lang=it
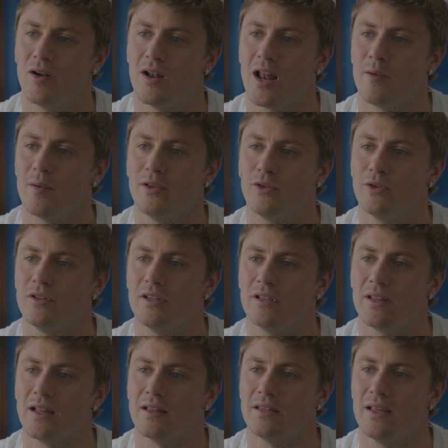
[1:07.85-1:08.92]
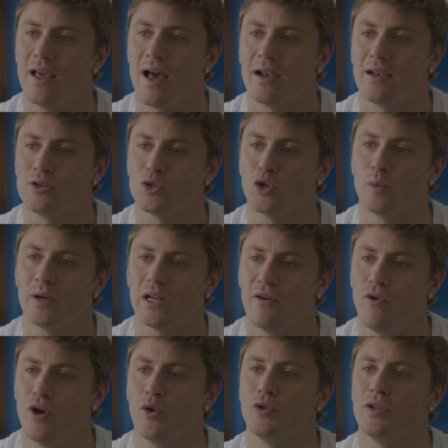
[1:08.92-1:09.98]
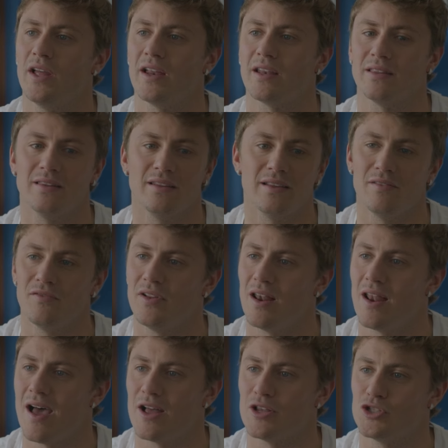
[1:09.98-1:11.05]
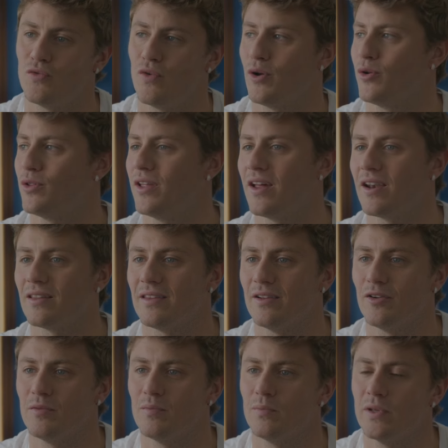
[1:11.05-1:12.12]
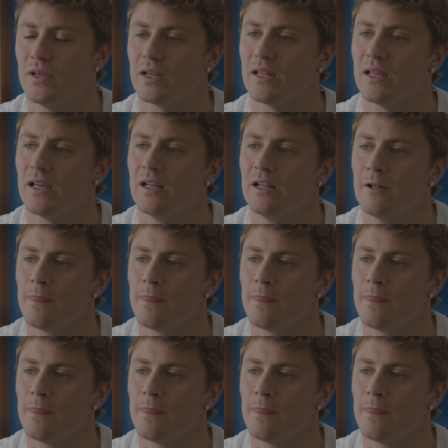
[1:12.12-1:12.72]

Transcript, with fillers: un allenamento di tanti anni solo perché vuoi goderti il villaggio, vuoi goderti l'Olimpiade.